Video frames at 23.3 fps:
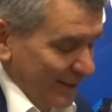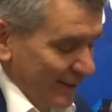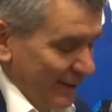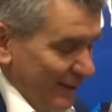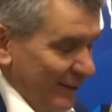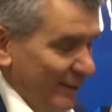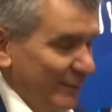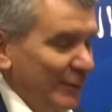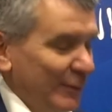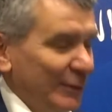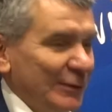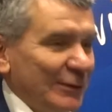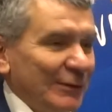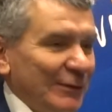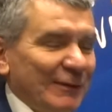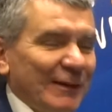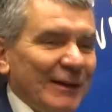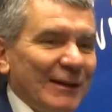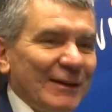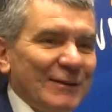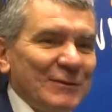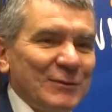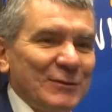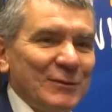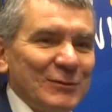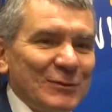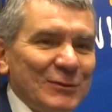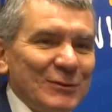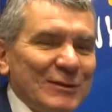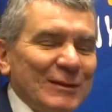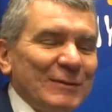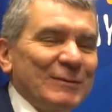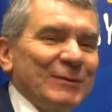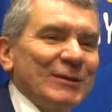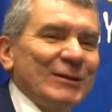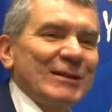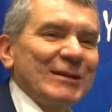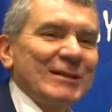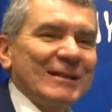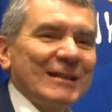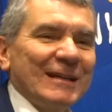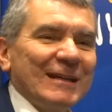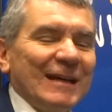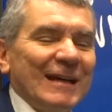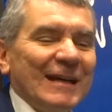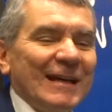remontowana, w związku z tym troszeczkę